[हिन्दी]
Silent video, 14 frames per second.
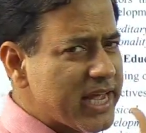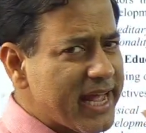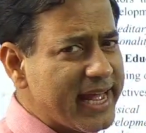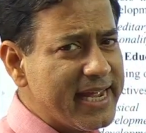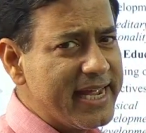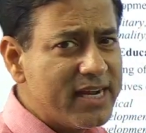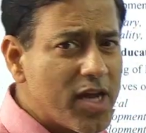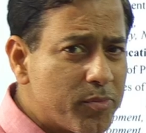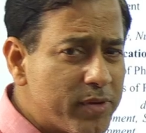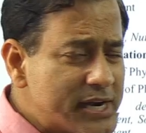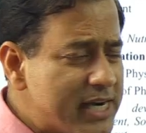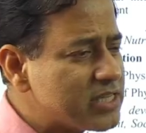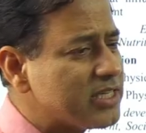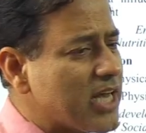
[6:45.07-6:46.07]
कुछ
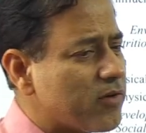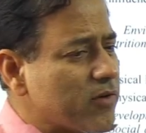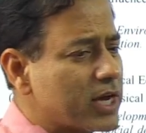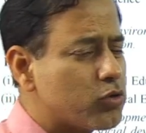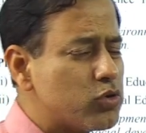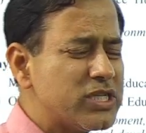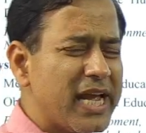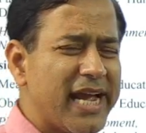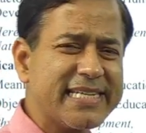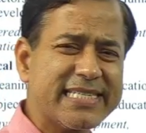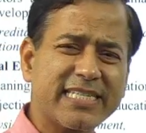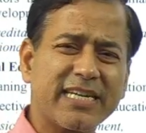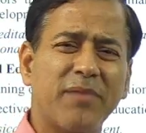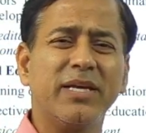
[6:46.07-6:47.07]
एलेबरेट दिया हुआ है कुछ
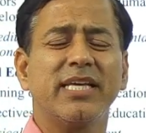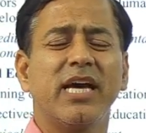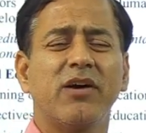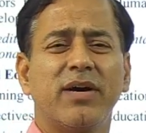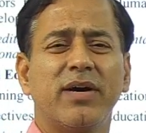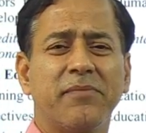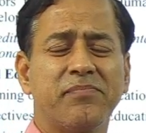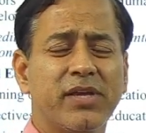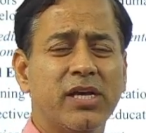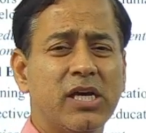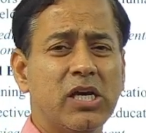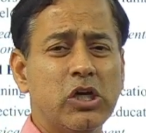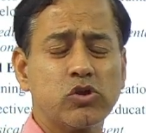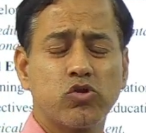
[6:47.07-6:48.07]
एक्स्ट्रा भी दिया हुआ है
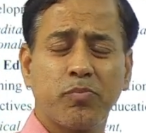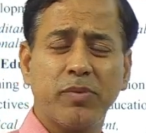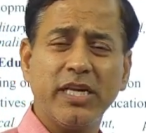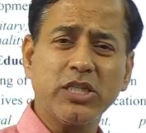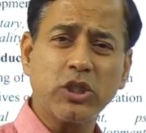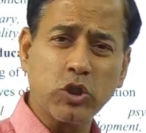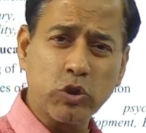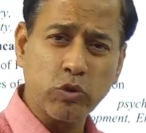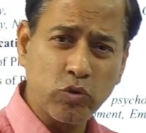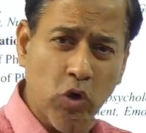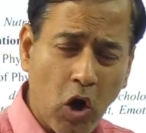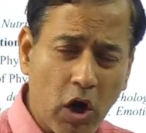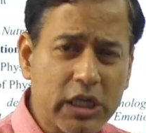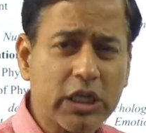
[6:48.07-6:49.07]
तो प्लीज डू
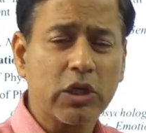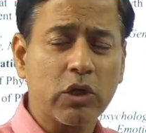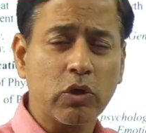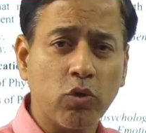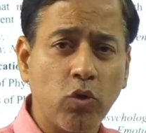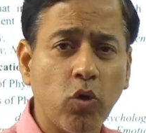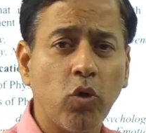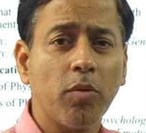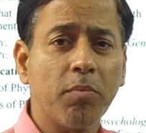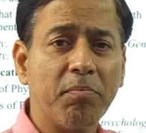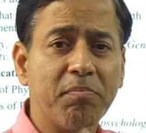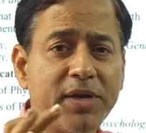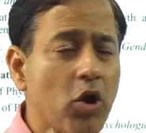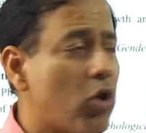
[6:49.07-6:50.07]
नॉट गो
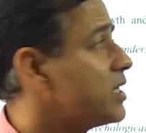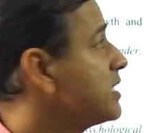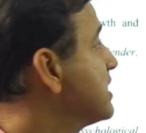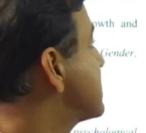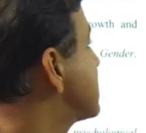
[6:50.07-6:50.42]
बियॉन्ड